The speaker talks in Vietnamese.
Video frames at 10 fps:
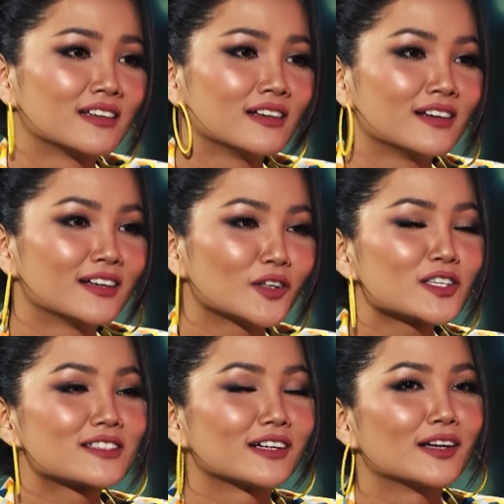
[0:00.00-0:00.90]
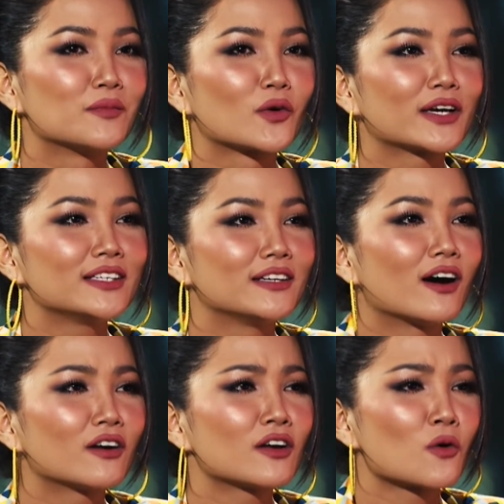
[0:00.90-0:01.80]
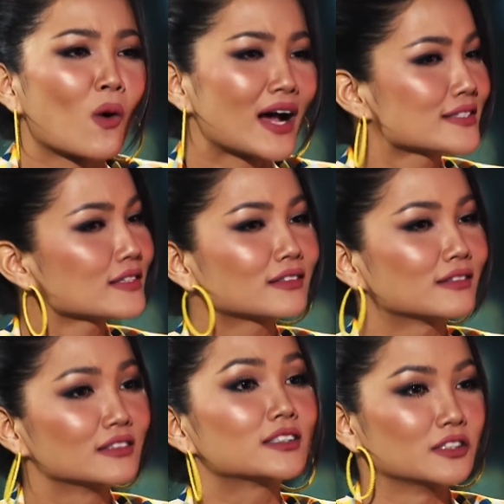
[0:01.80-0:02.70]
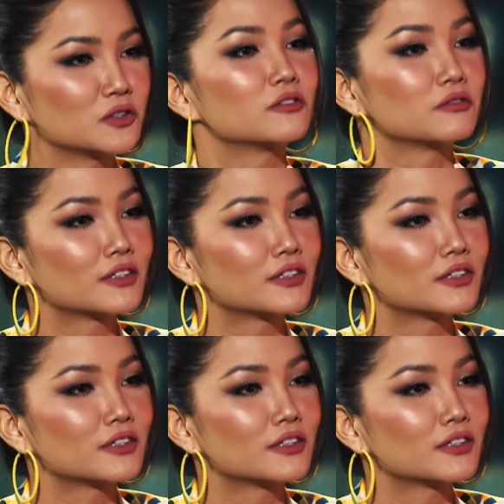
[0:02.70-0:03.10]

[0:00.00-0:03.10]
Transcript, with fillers: ừ, ừ. nó thật sự là một cái gì đó nó quá sức tưởng tượng ừ.